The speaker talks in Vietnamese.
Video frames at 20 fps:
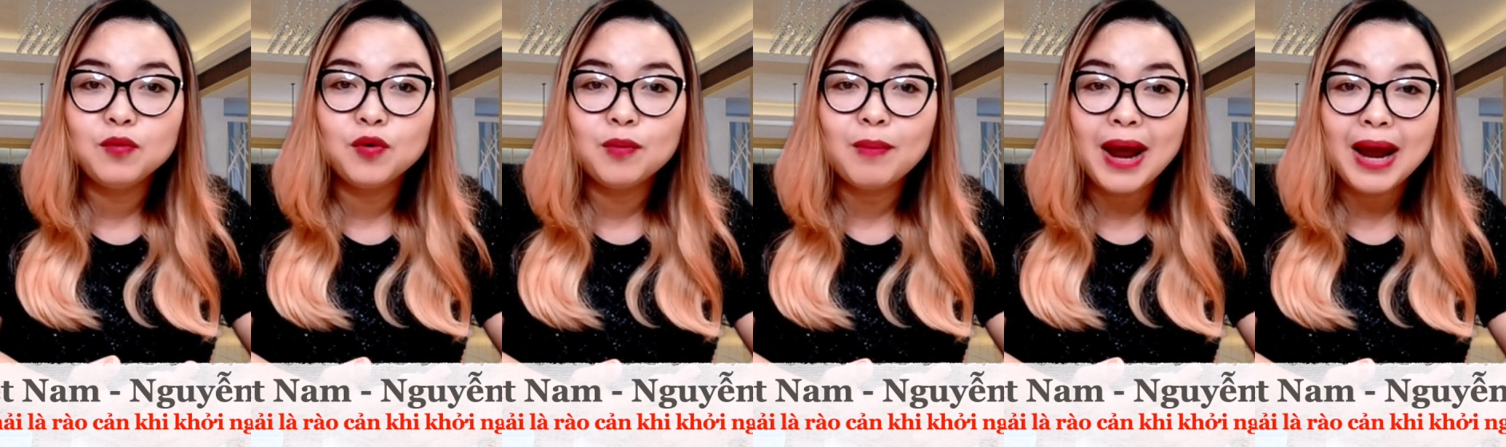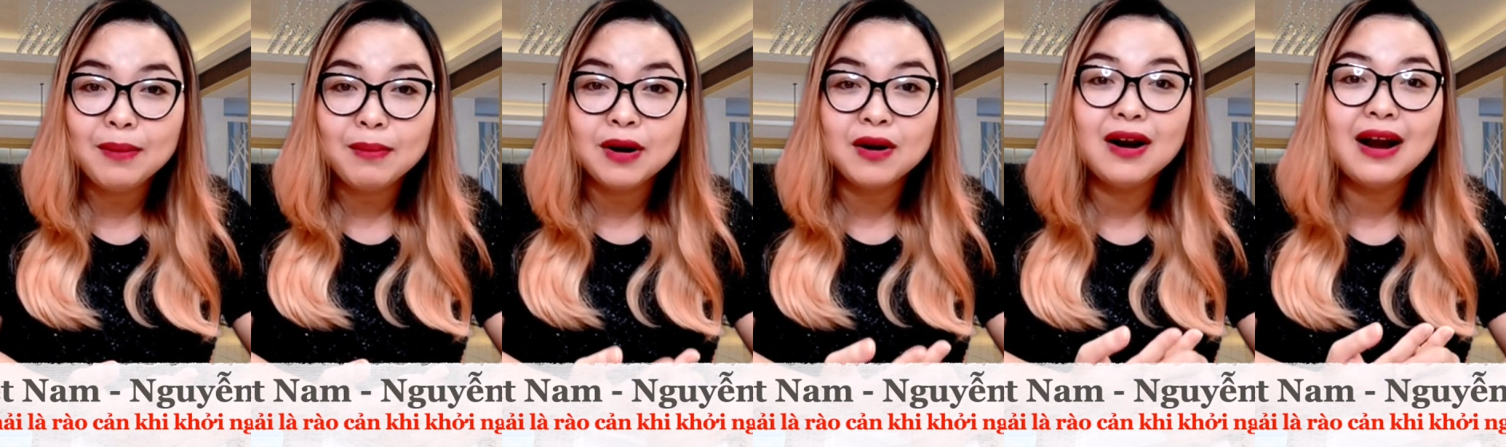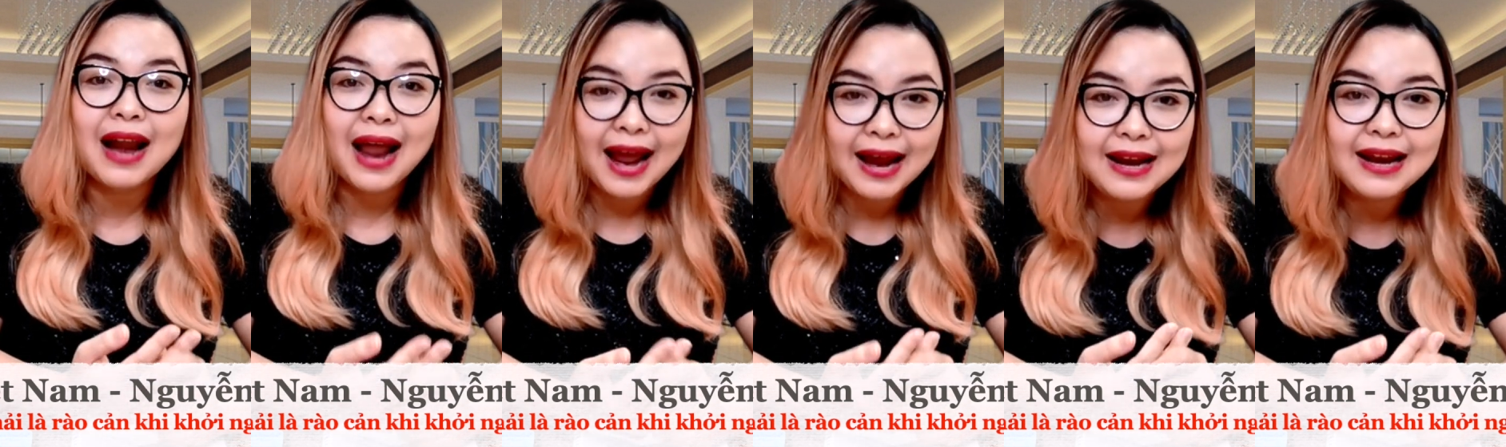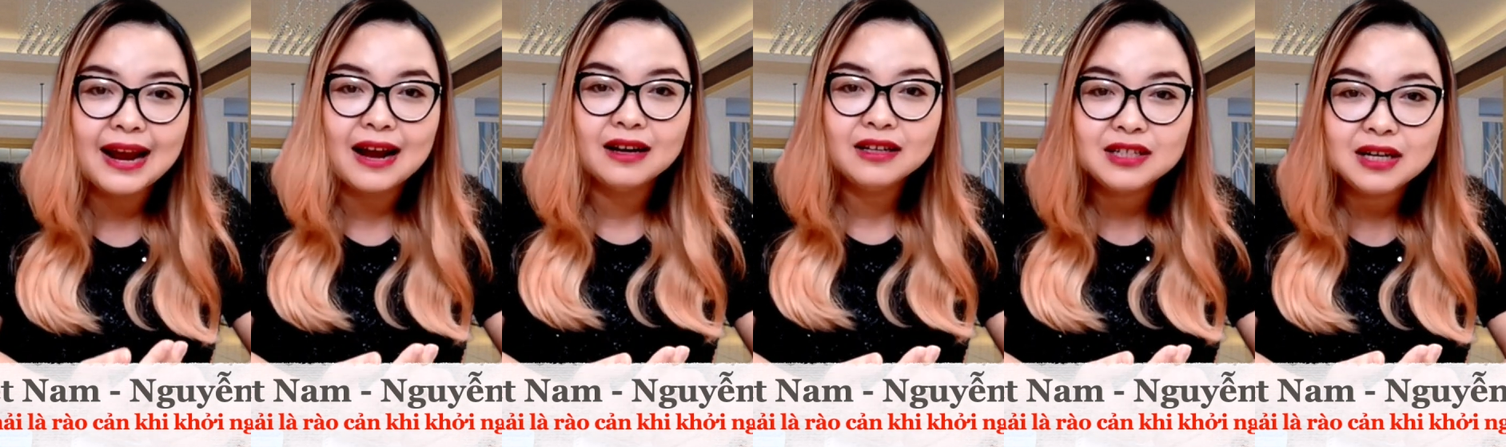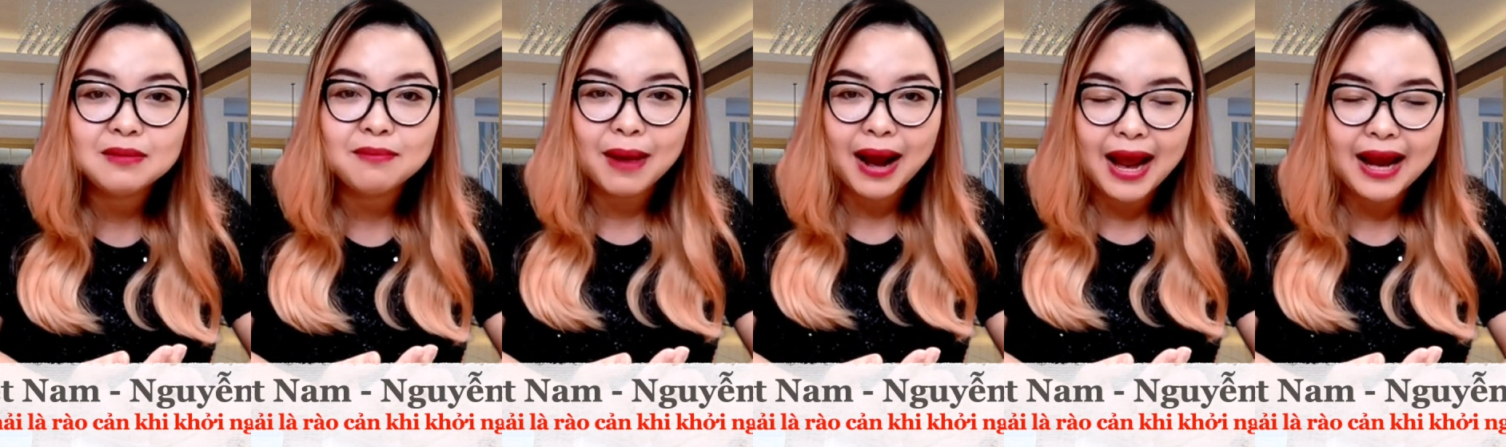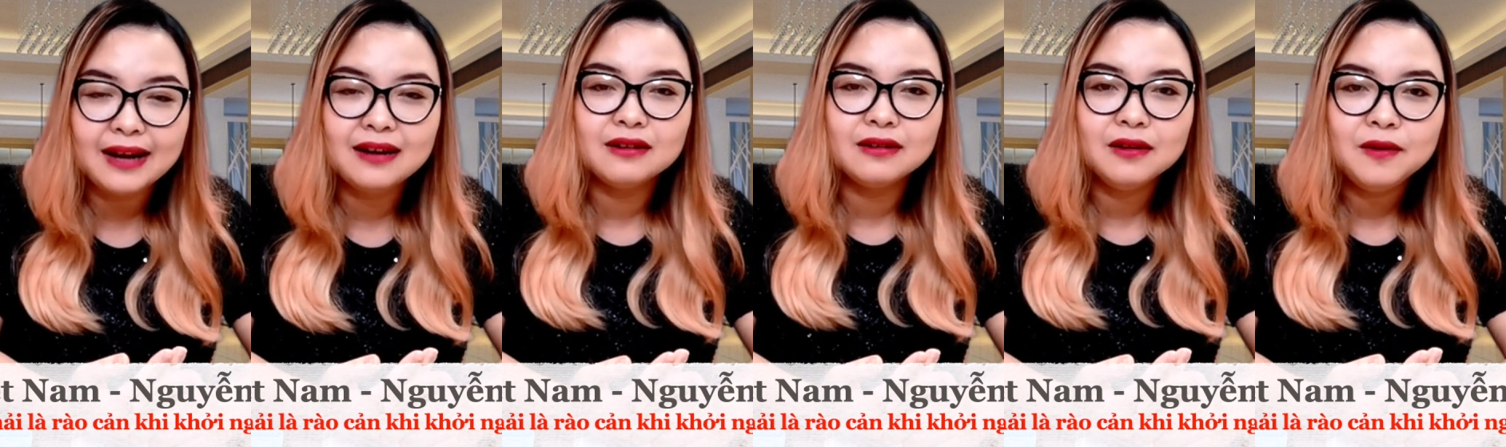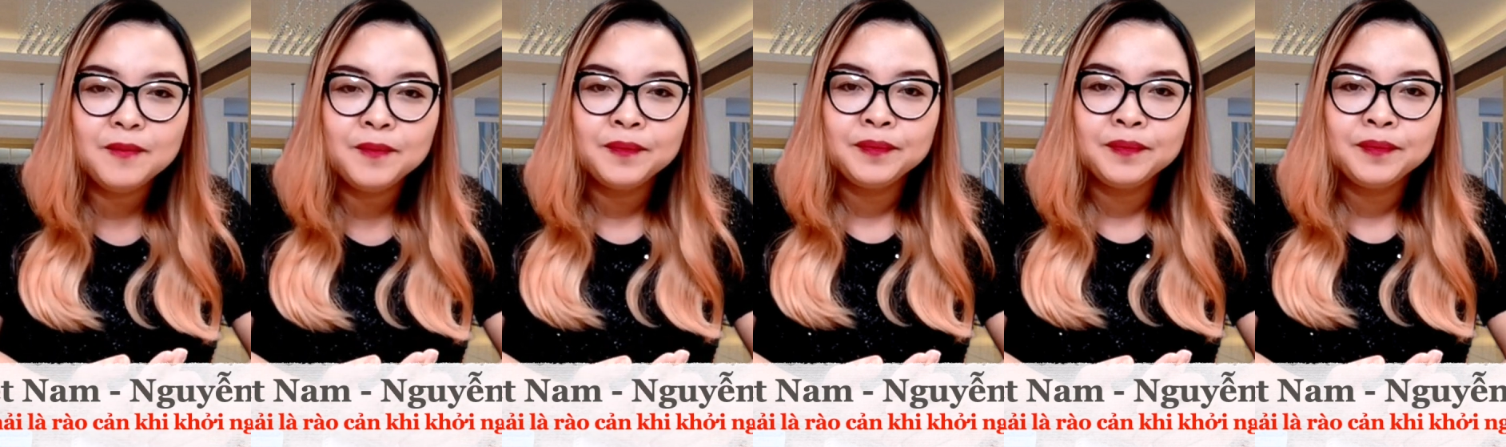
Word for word: mua bán mà nó lại là ở trên mạng nữa